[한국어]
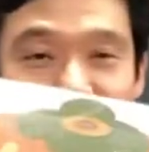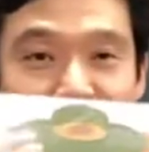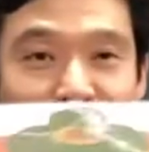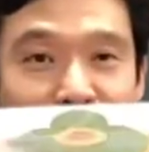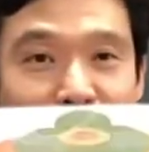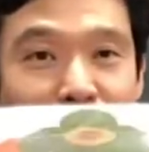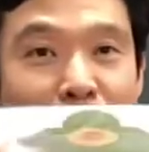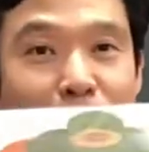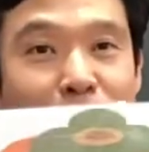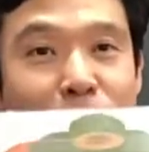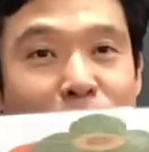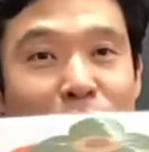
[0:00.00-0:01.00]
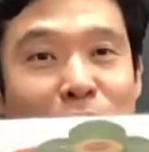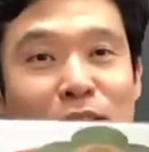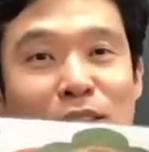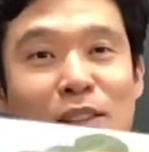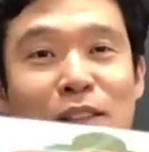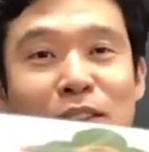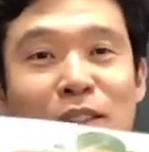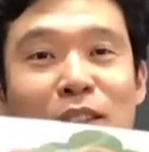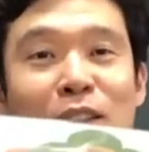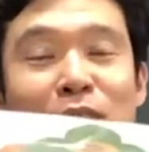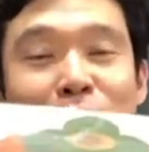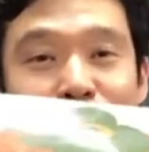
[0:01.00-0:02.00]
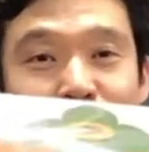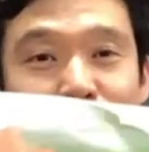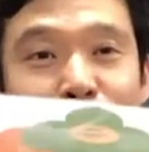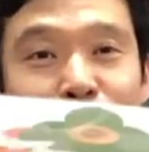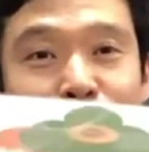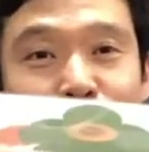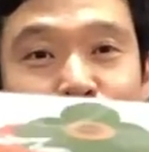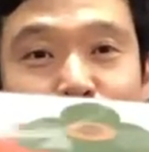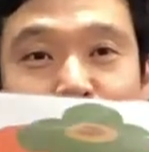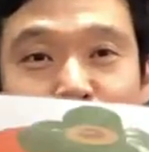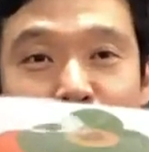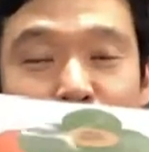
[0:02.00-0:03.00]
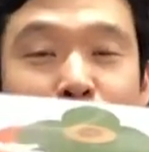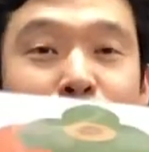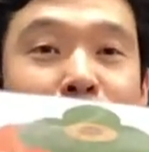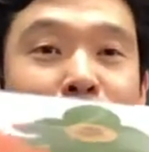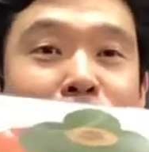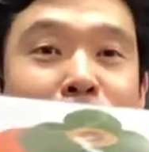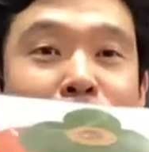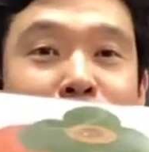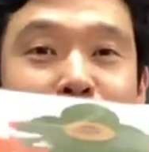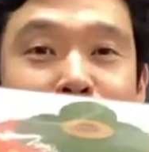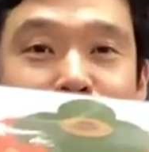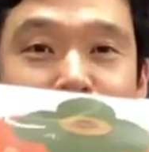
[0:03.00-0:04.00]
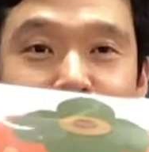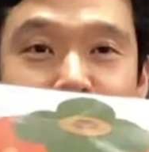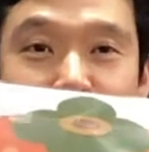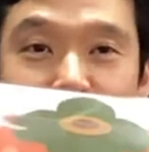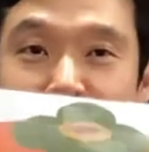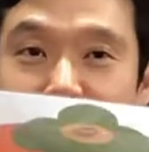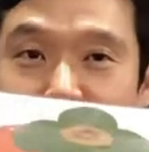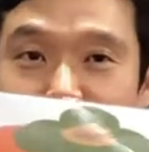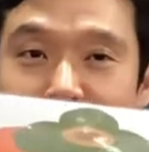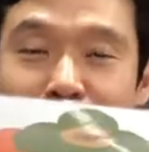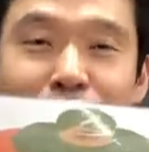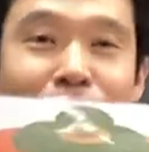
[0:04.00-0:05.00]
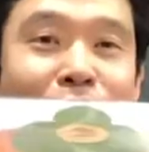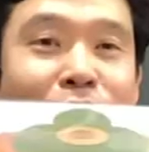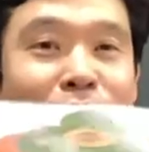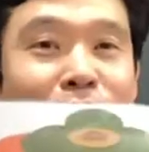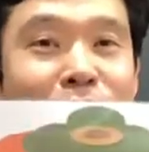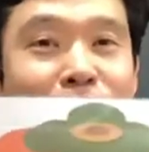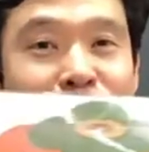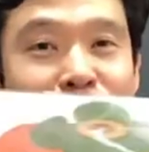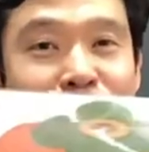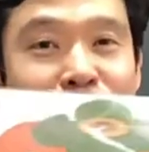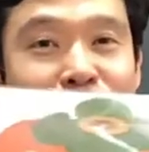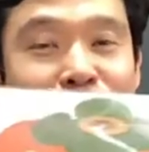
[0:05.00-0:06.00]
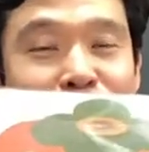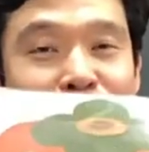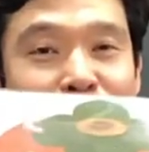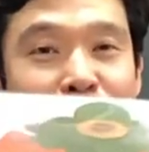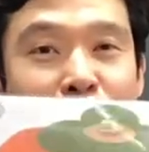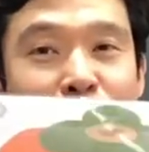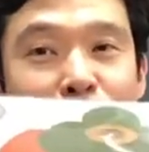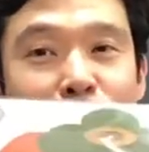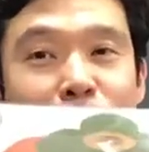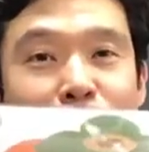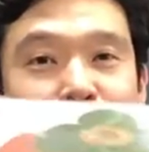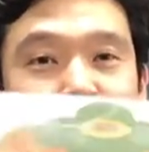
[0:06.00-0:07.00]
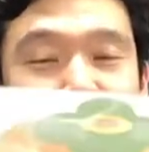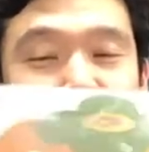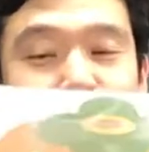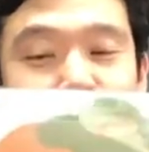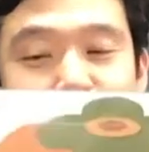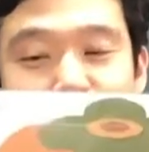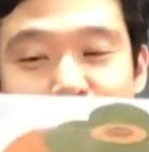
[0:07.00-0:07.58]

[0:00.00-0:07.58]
어, 이거 감이죠? 여러분들이 수업을 얼마나 잘 이해했는지를 확인할 때 사용할 겁니다. 이런 식으로